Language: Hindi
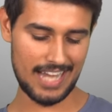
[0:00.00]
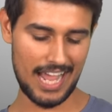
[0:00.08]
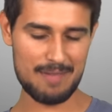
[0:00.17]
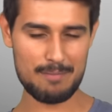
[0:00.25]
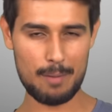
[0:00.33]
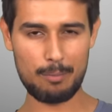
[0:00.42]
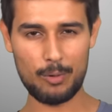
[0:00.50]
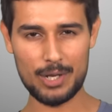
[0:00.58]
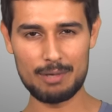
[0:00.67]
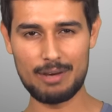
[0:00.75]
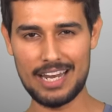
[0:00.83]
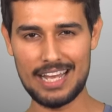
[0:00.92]
टाइम अप
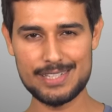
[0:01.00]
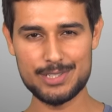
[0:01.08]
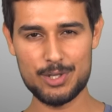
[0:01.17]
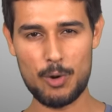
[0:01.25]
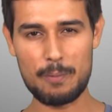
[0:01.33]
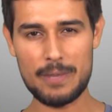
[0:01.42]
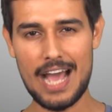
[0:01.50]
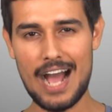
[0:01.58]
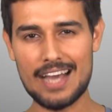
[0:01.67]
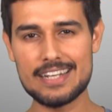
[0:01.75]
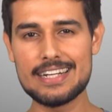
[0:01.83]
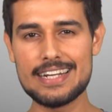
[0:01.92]
होने वाला है यूरोप की
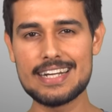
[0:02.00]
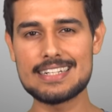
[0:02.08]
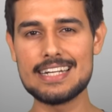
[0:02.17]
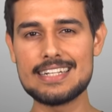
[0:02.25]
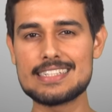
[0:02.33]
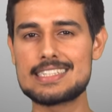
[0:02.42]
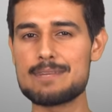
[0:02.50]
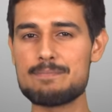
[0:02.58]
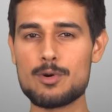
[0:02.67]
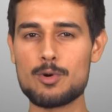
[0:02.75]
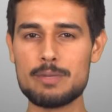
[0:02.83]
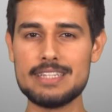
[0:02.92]
आखिरी डिक्टेटरशिप
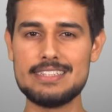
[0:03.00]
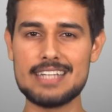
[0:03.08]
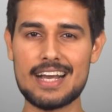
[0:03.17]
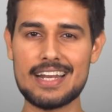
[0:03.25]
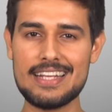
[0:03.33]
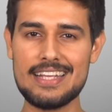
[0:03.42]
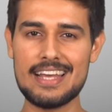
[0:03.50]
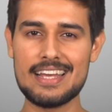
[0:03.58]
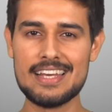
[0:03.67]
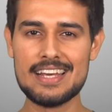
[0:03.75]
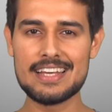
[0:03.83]
में उम्मीद जाग रही है